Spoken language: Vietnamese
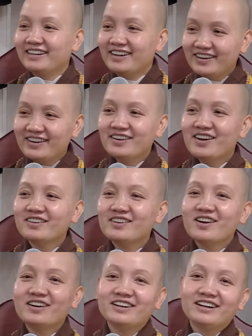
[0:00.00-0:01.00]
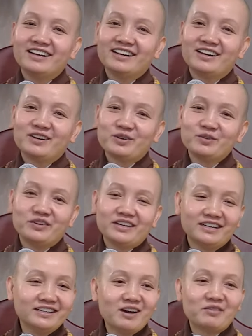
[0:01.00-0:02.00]
Đó đó đó đó là quý
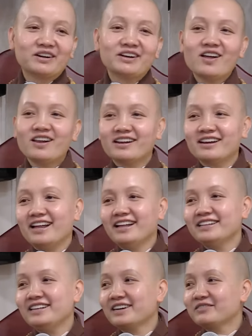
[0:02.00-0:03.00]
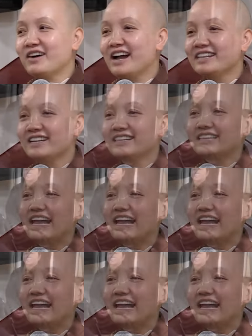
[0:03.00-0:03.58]
vị cứ đọc cái đó là để diệt ma diệt